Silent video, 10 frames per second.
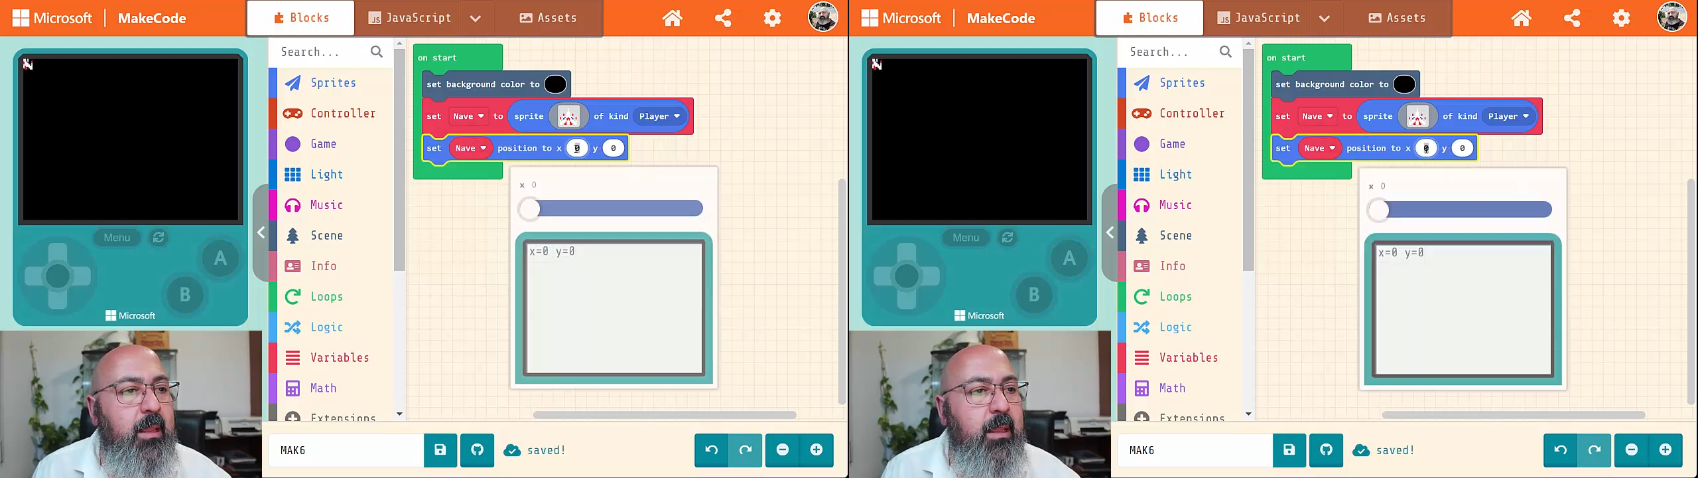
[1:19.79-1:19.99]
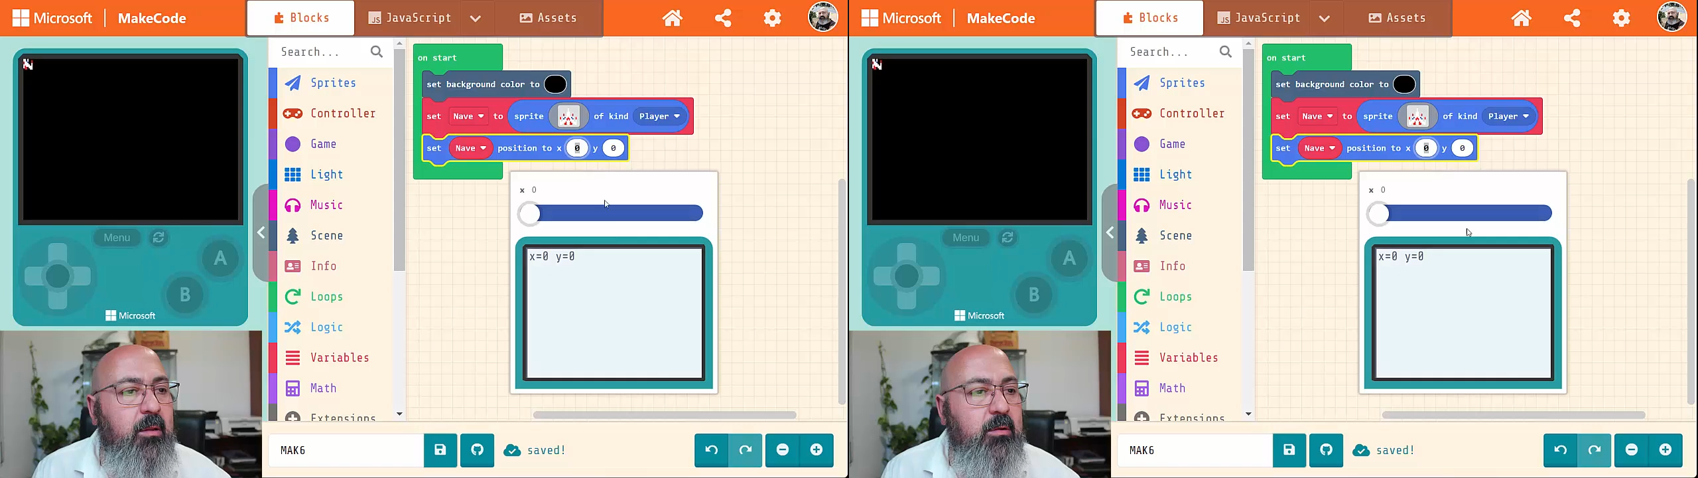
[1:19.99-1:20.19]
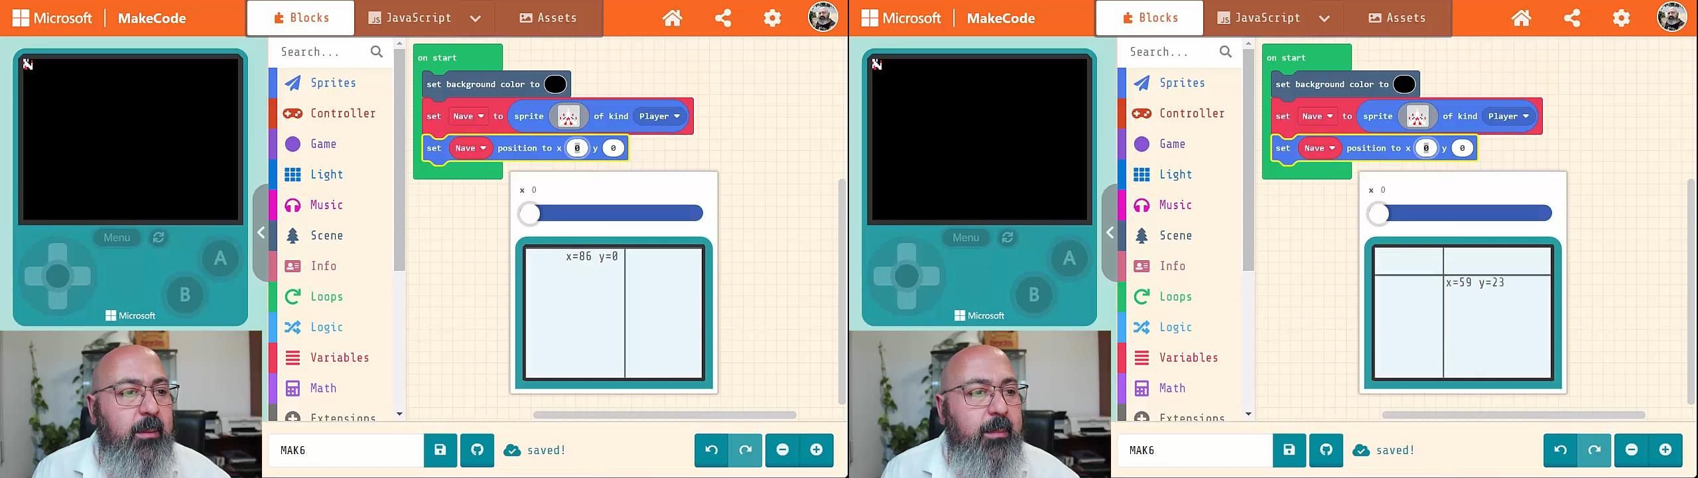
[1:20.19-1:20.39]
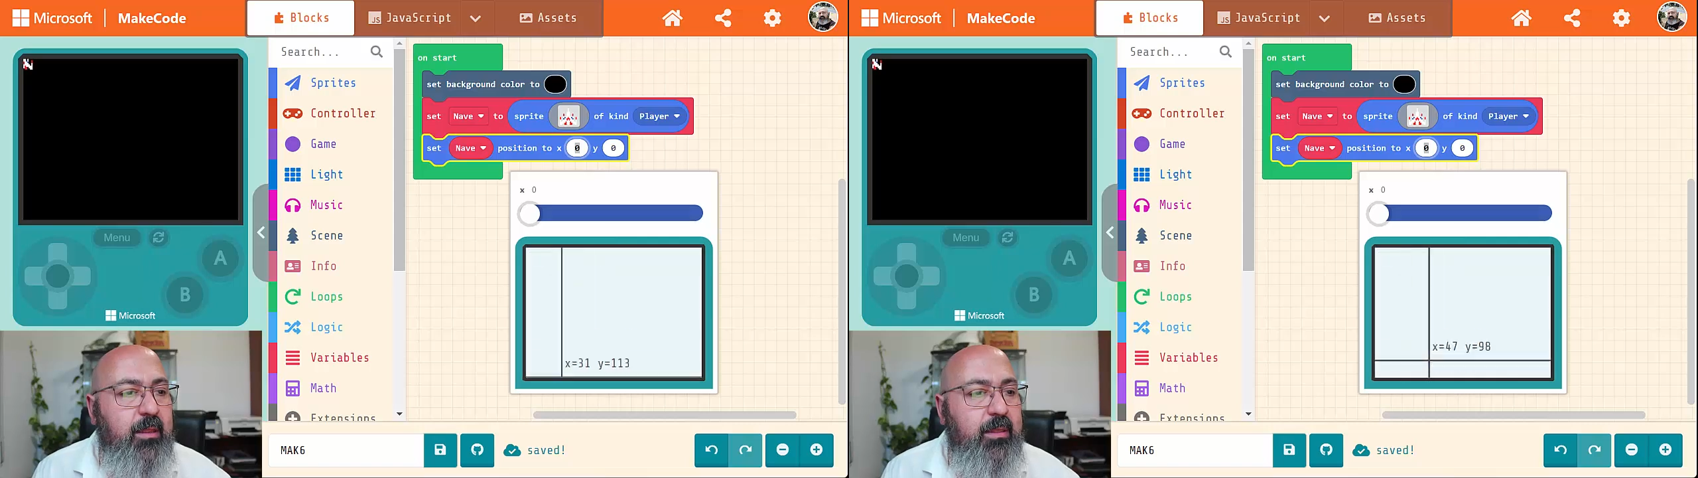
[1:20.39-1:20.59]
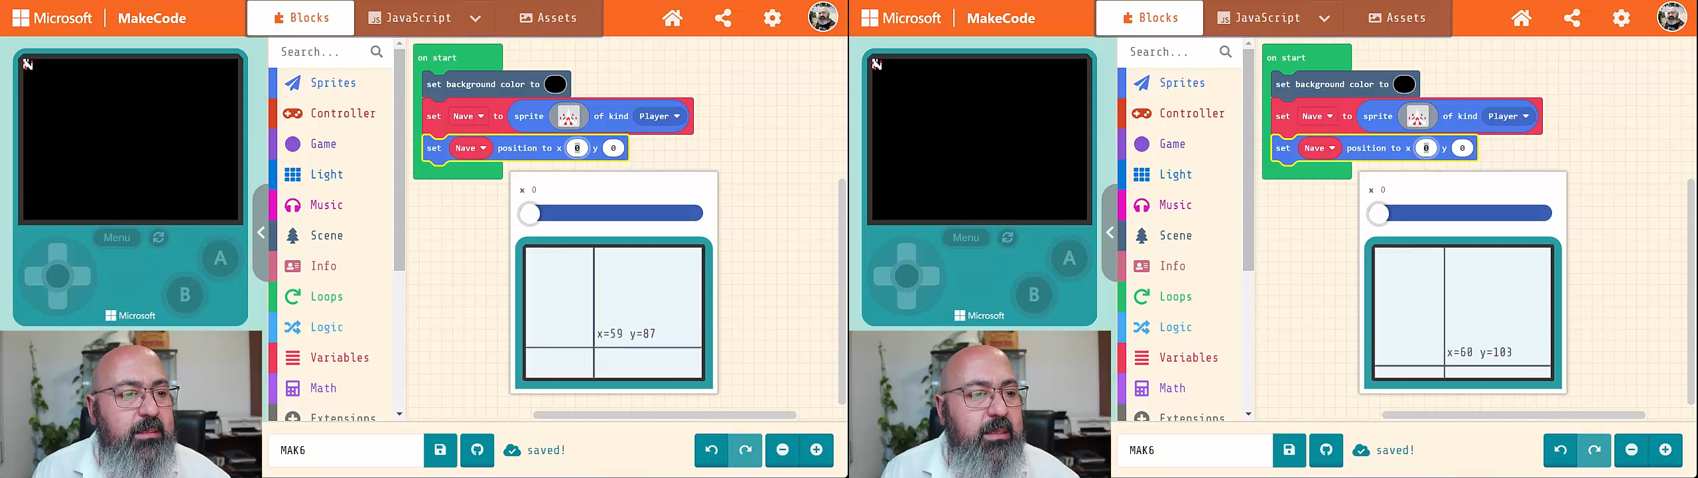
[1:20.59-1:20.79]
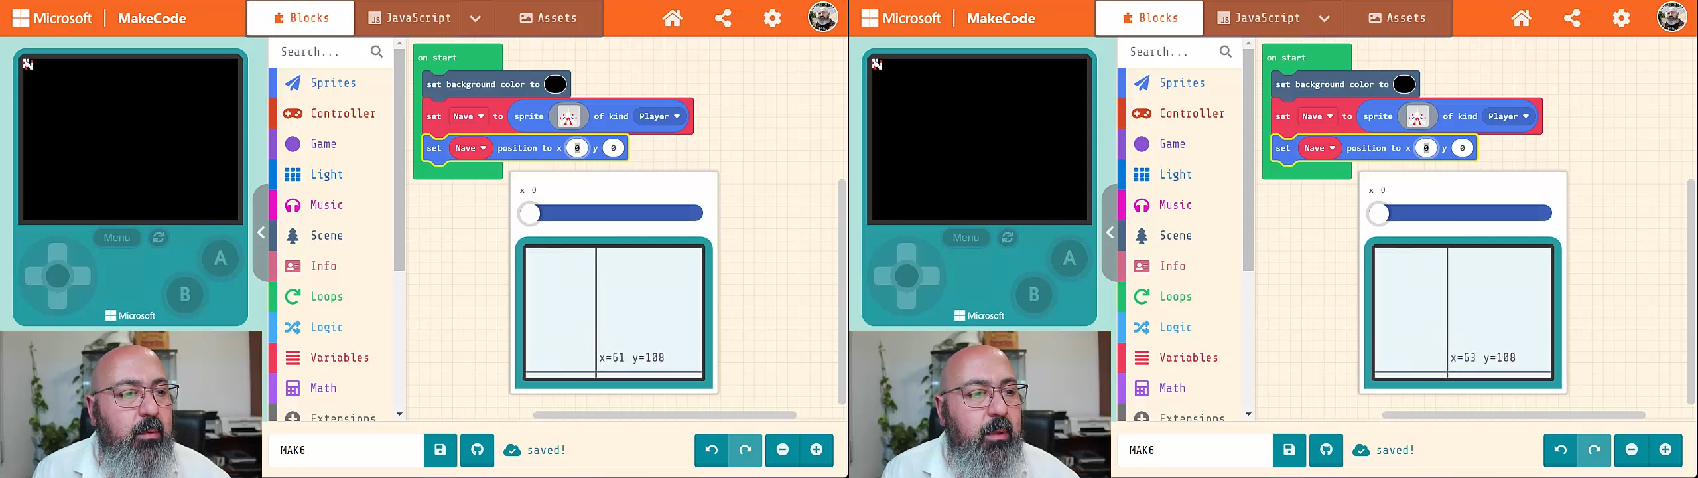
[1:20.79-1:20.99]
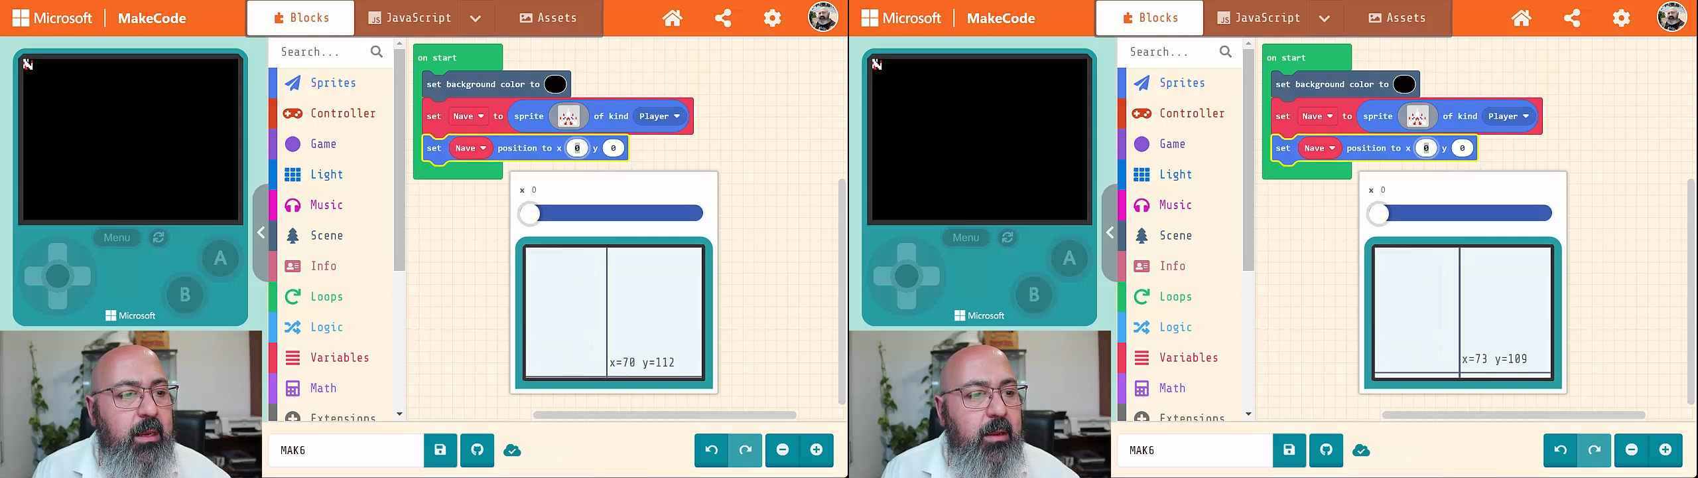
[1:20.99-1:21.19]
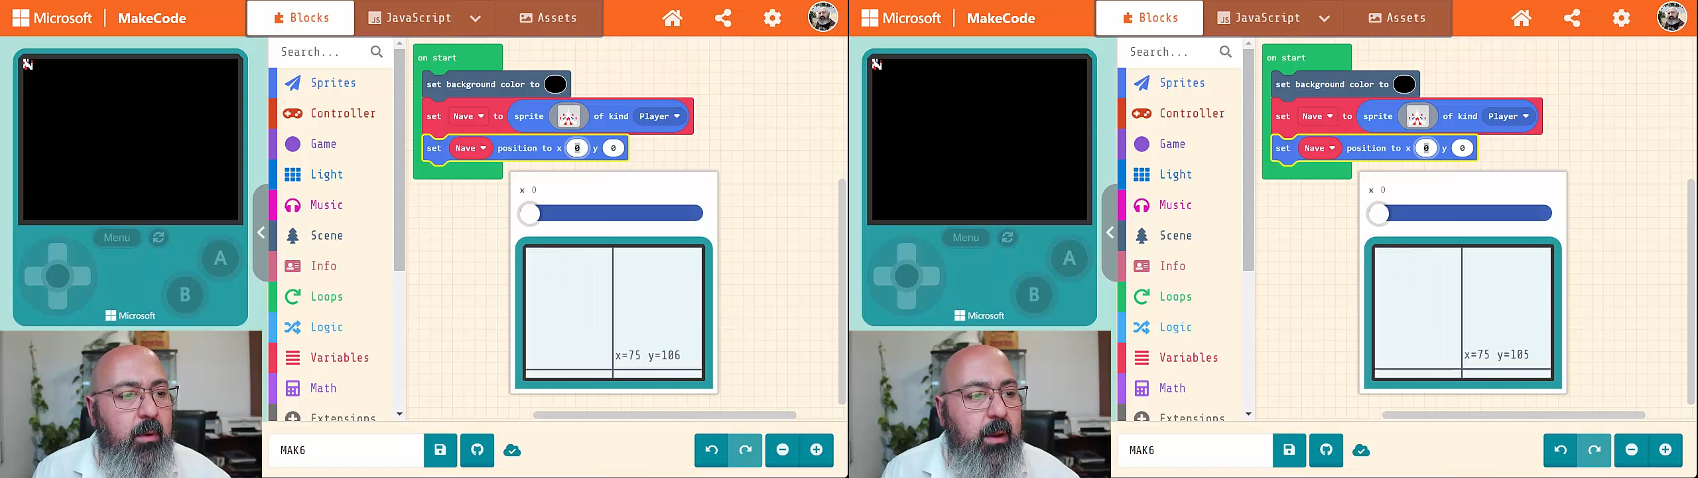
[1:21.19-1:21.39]
y nos aparece esta
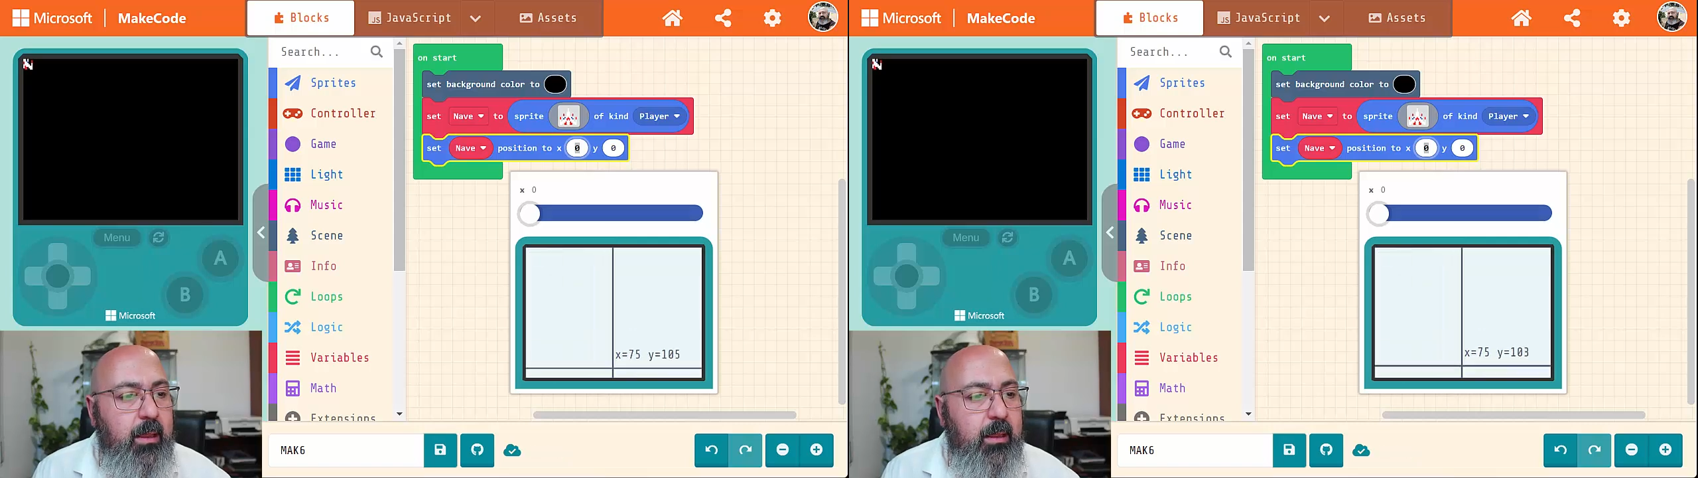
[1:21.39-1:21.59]
cuadrícula